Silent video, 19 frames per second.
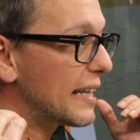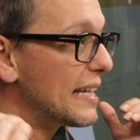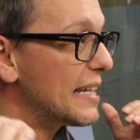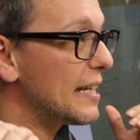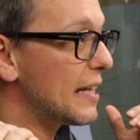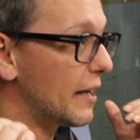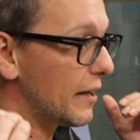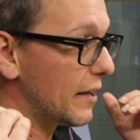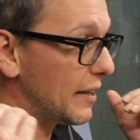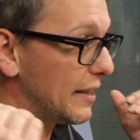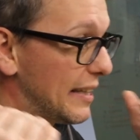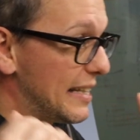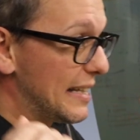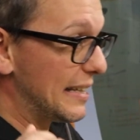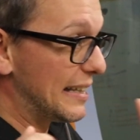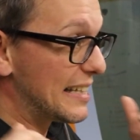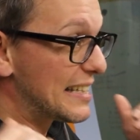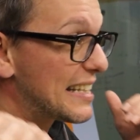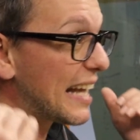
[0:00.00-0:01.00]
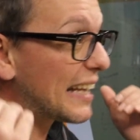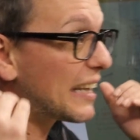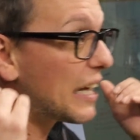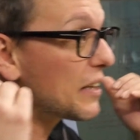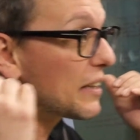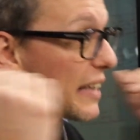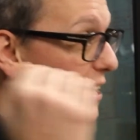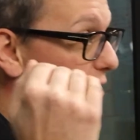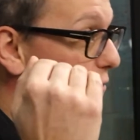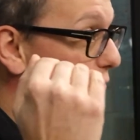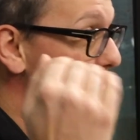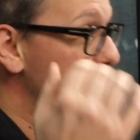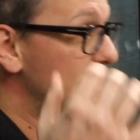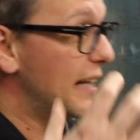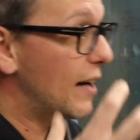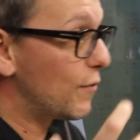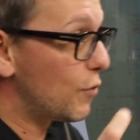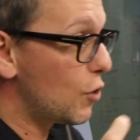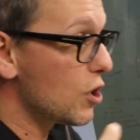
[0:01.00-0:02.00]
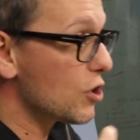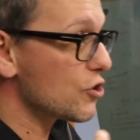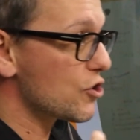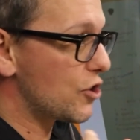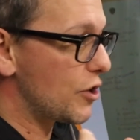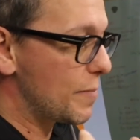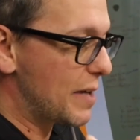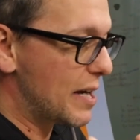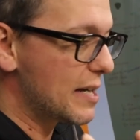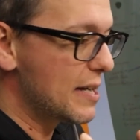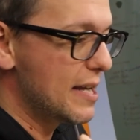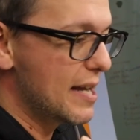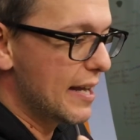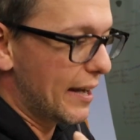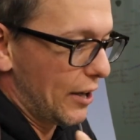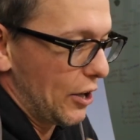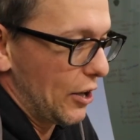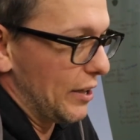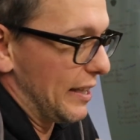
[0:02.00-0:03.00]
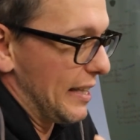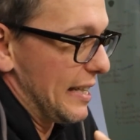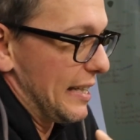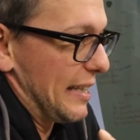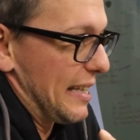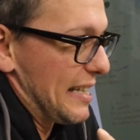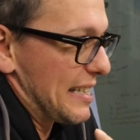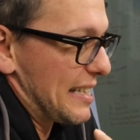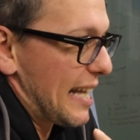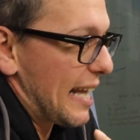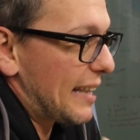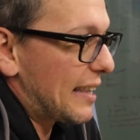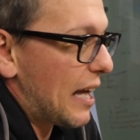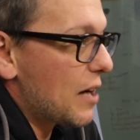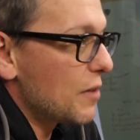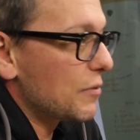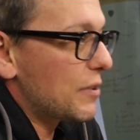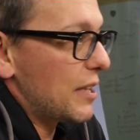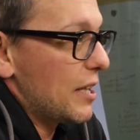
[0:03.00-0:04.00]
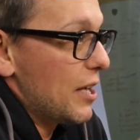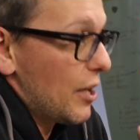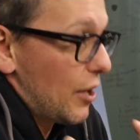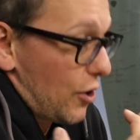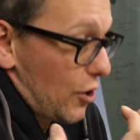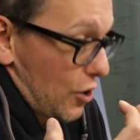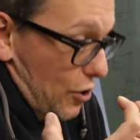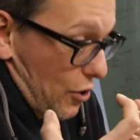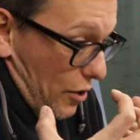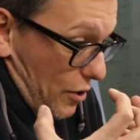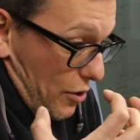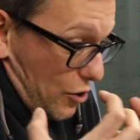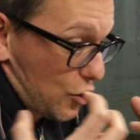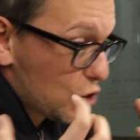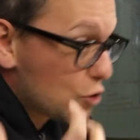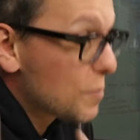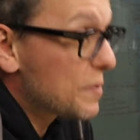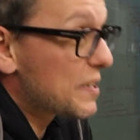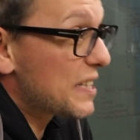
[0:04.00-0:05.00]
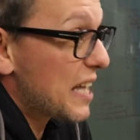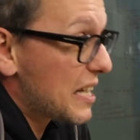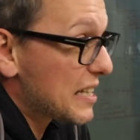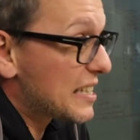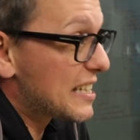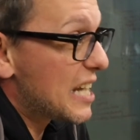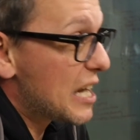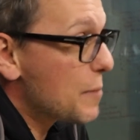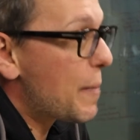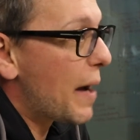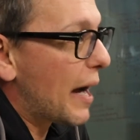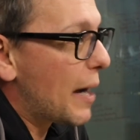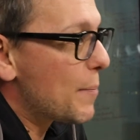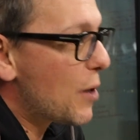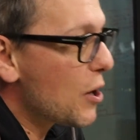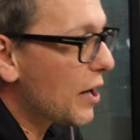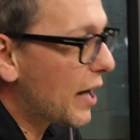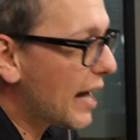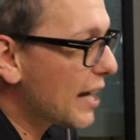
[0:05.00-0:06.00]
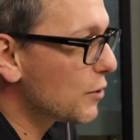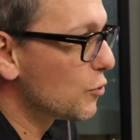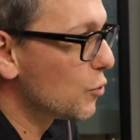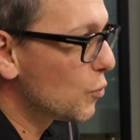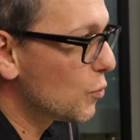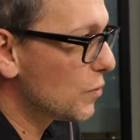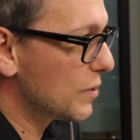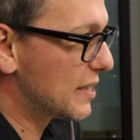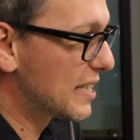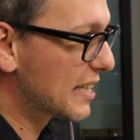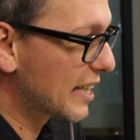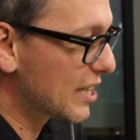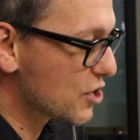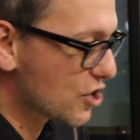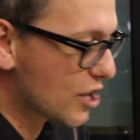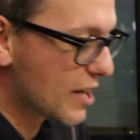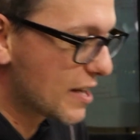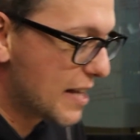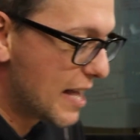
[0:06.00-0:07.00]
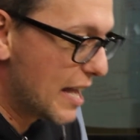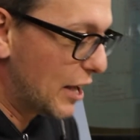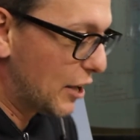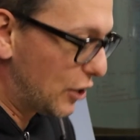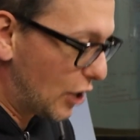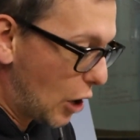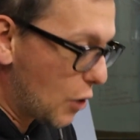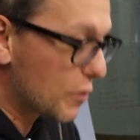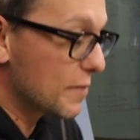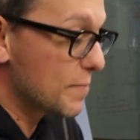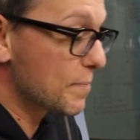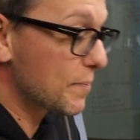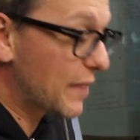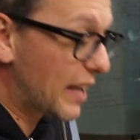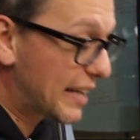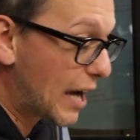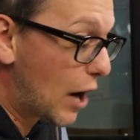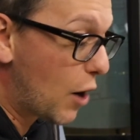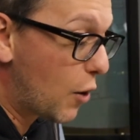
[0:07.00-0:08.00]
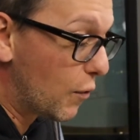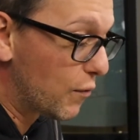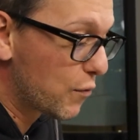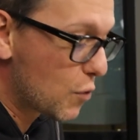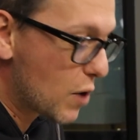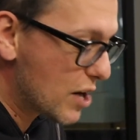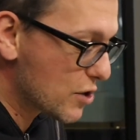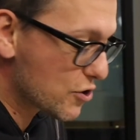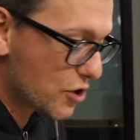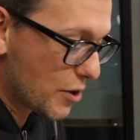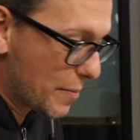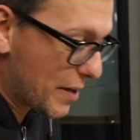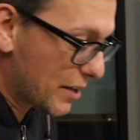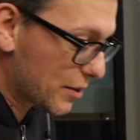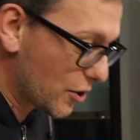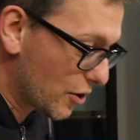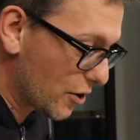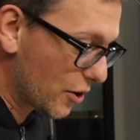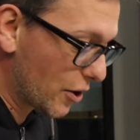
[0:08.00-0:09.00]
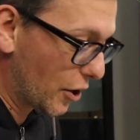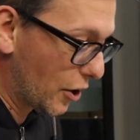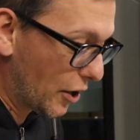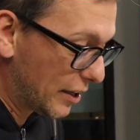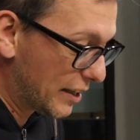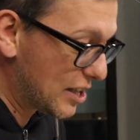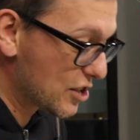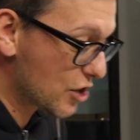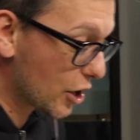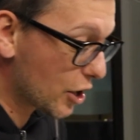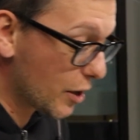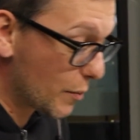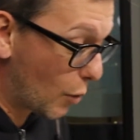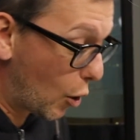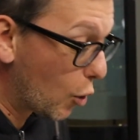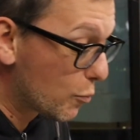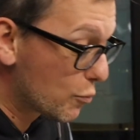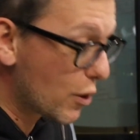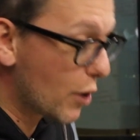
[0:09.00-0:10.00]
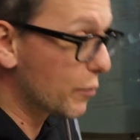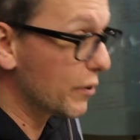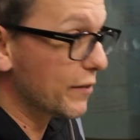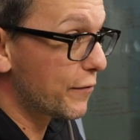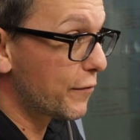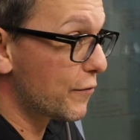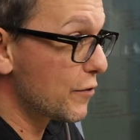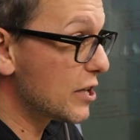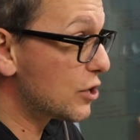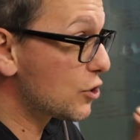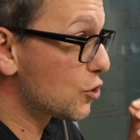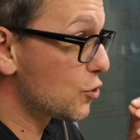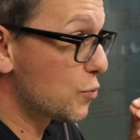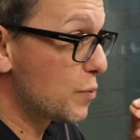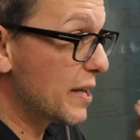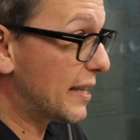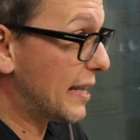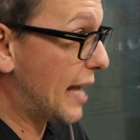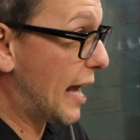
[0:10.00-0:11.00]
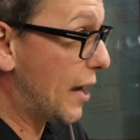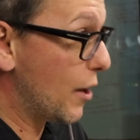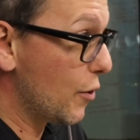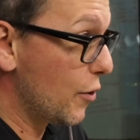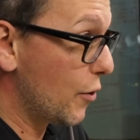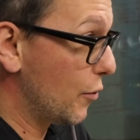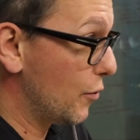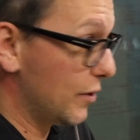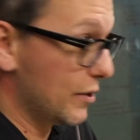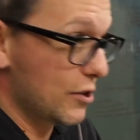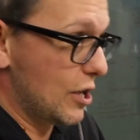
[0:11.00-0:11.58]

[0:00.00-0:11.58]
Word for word: des, euh, des, attentes élevées, d'avoir justement euh, des, attentes euh, substantielles par rapport à nos dirigeants. Donc, quand on voit justement que des gens comme Oprah Winfrey, suite à un,